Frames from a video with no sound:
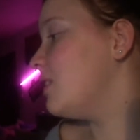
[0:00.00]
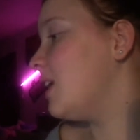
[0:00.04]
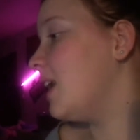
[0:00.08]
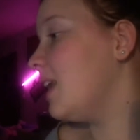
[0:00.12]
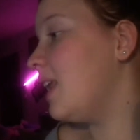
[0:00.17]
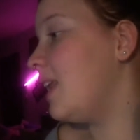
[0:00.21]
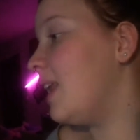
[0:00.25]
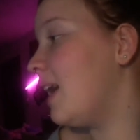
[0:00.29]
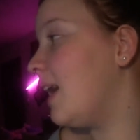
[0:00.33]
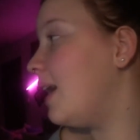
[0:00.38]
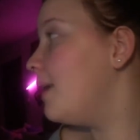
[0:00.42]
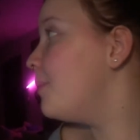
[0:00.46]

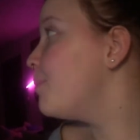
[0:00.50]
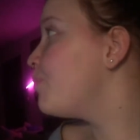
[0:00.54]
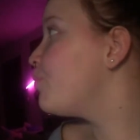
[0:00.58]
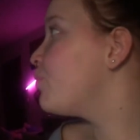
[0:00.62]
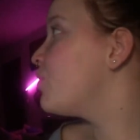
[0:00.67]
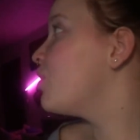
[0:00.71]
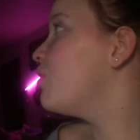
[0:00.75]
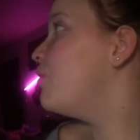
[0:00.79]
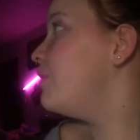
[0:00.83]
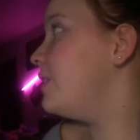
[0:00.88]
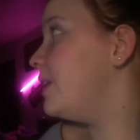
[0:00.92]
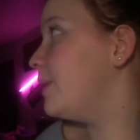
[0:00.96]
tralala.
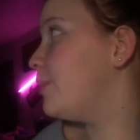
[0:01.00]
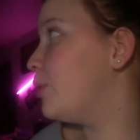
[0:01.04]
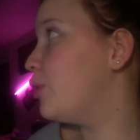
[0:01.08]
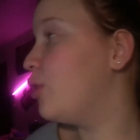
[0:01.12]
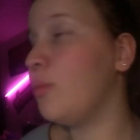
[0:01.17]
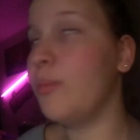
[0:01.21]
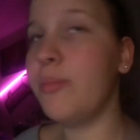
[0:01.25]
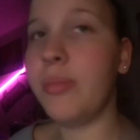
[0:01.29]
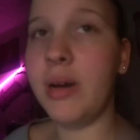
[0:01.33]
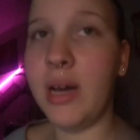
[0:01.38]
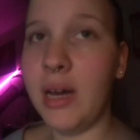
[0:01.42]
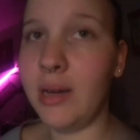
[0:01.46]
Und ich habe auch
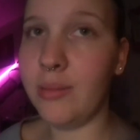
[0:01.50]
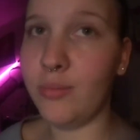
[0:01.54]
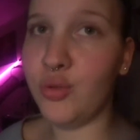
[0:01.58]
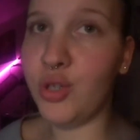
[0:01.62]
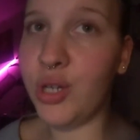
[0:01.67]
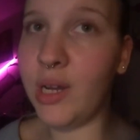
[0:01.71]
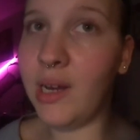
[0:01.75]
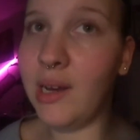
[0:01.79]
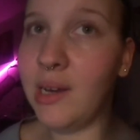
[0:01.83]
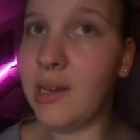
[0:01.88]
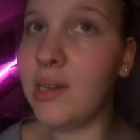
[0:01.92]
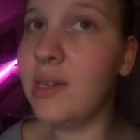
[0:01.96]
noch ein paar im
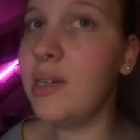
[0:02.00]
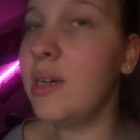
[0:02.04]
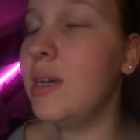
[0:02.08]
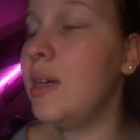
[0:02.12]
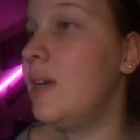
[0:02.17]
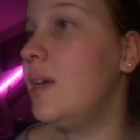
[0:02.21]
Schrank.